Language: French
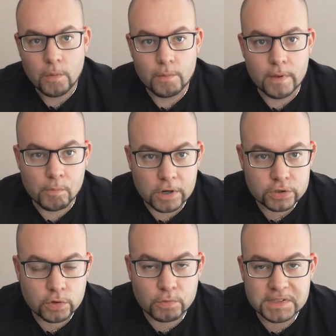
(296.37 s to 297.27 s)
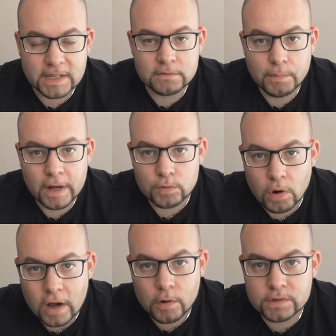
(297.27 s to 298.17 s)
mais moi je constate pas de
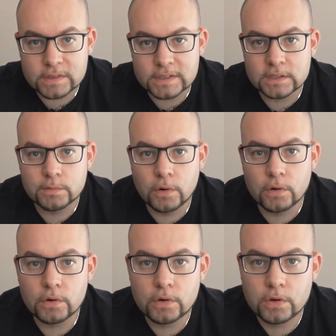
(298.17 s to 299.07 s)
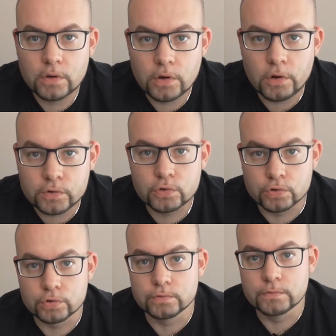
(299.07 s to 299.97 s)
ralentissement euh, lorsque
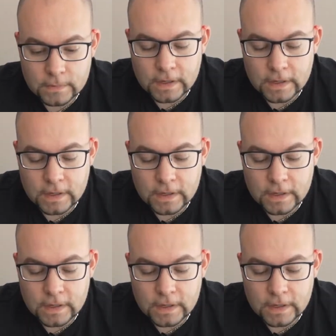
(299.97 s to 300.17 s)
je joue.